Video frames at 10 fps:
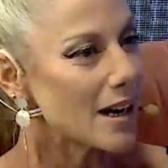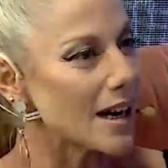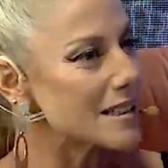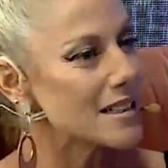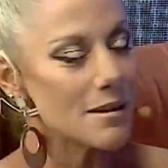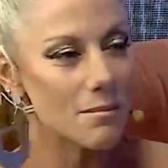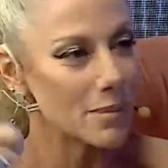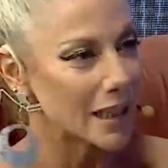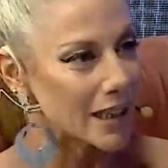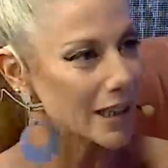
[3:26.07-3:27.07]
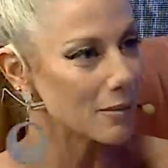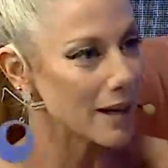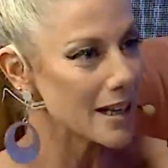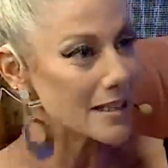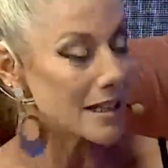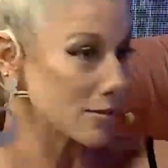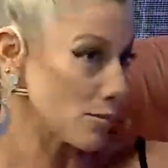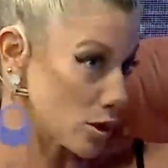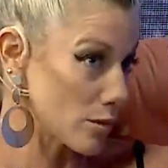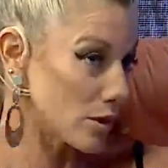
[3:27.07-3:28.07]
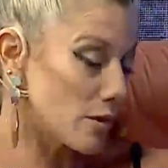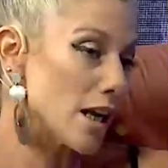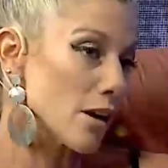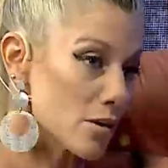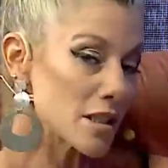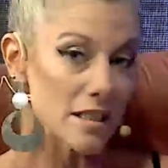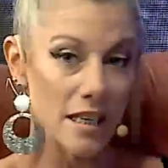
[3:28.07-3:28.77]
a siempre querer más y por sobre todas las cosas,